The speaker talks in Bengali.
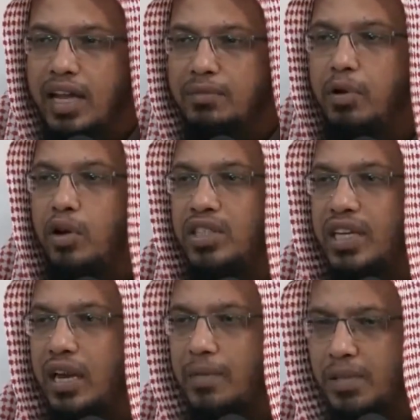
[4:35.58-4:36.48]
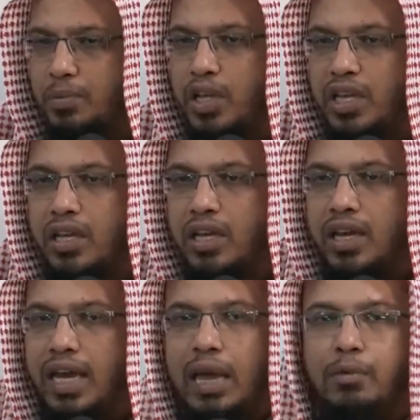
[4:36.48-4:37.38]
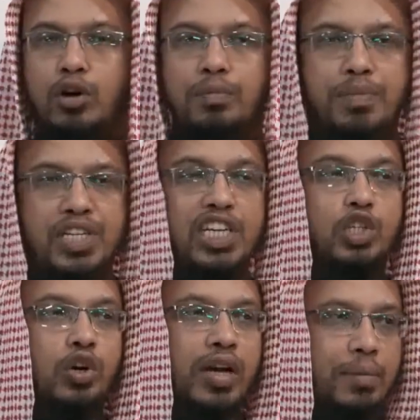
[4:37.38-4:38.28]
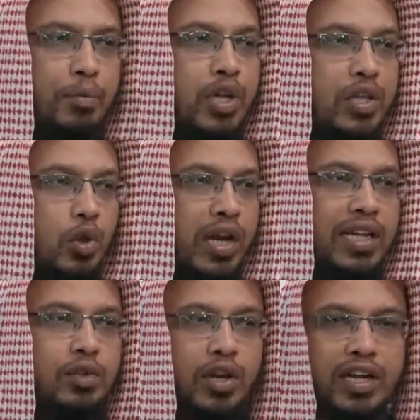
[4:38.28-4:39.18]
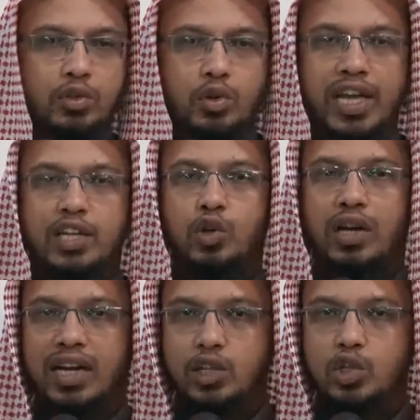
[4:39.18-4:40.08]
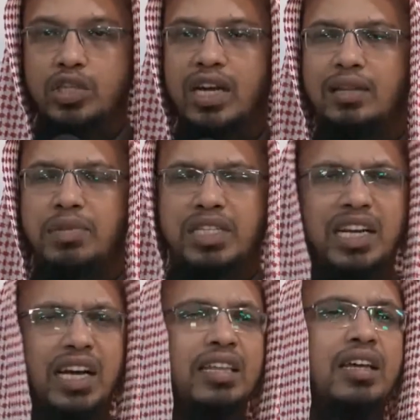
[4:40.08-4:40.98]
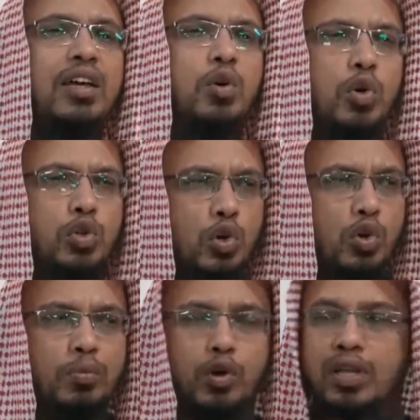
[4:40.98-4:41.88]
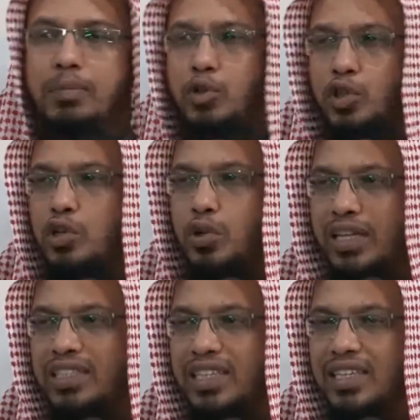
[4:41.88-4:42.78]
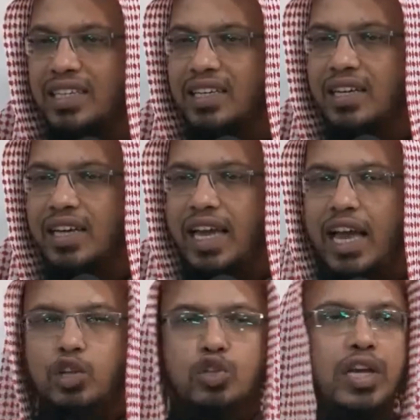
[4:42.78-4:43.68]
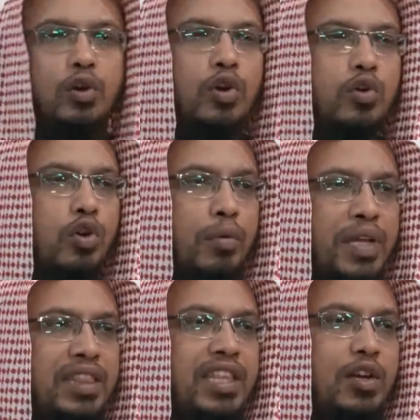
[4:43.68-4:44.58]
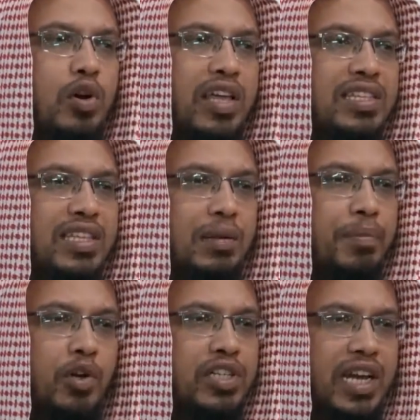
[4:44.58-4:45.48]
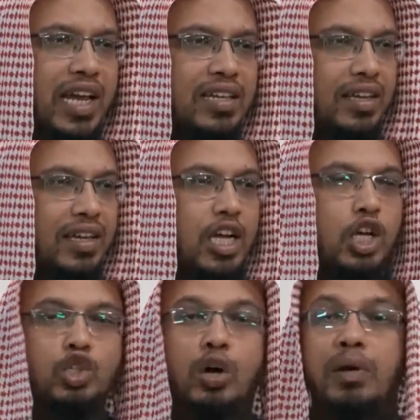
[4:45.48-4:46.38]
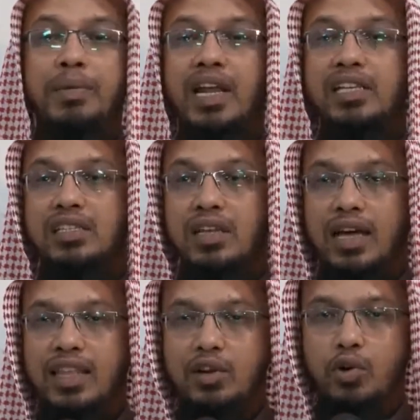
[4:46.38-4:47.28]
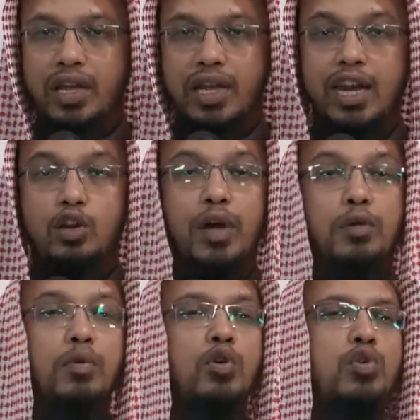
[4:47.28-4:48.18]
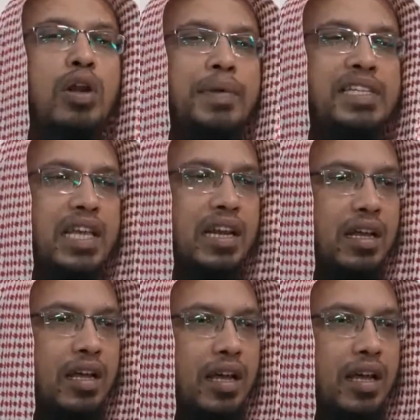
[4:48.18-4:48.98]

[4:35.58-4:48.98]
রাতভর জেগে নামাজ পড়ি এবং বিশেষ সংখ্যায় পড়ি দু রাকাত করে একশো রাকাত দশ টাকাত বিশ টাকাত কত রকম কথা প্রচলিত আছে অথচ এগুলোর কোনো ভিত্তি কোন হাদিস থেকে পাওয়া যায় না সবে মেরাজ আদায় করে এরকম আরও বহু নামাজের